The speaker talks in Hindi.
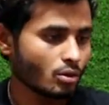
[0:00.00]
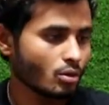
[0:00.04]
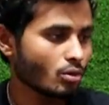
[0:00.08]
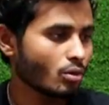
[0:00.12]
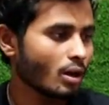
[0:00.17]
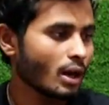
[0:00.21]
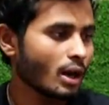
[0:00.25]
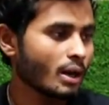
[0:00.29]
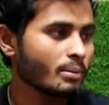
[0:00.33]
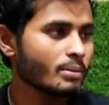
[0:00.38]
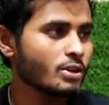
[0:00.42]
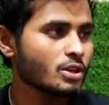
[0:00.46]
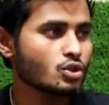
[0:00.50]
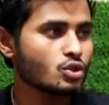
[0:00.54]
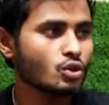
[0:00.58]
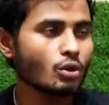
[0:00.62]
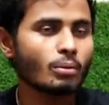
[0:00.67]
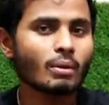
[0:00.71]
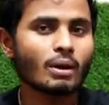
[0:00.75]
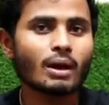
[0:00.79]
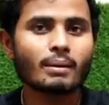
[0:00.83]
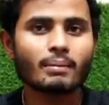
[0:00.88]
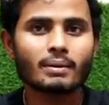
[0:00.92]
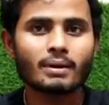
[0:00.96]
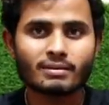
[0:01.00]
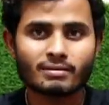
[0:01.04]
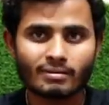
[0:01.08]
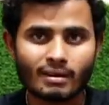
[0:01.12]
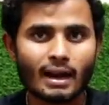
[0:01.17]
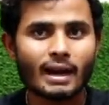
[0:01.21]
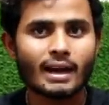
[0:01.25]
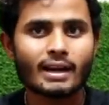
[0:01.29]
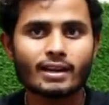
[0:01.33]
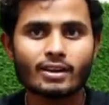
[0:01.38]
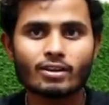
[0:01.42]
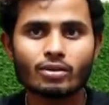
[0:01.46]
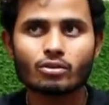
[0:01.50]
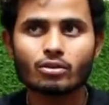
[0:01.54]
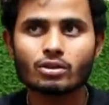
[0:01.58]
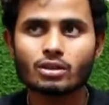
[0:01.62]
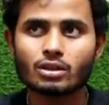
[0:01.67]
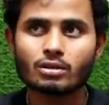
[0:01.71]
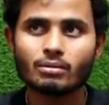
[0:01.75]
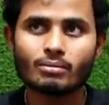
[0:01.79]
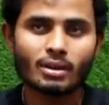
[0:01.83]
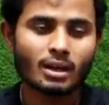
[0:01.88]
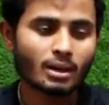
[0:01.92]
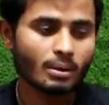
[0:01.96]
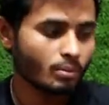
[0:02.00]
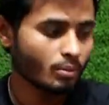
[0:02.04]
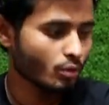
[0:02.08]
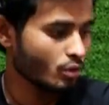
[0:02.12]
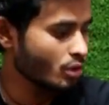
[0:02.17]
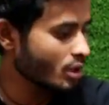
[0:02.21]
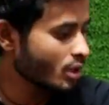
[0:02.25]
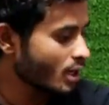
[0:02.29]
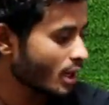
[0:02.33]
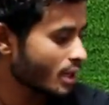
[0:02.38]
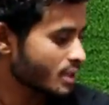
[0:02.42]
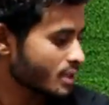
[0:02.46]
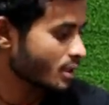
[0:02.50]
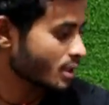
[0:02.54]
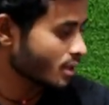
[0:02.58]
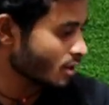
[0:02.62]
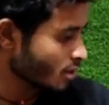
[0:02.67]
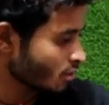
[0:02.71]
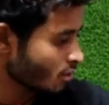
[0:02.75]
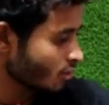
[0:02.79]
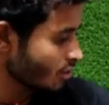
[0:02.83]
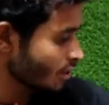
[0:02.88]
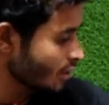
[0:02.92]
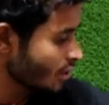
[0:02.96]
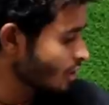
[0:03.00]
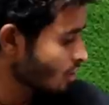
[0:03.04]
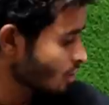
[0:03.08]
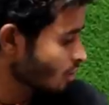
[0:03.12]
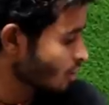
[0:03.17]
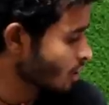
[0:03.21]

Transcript: दुकान में जो हमारे पास वैरायटी होती है मैं आपको दिखा सकता हूँ वीडियो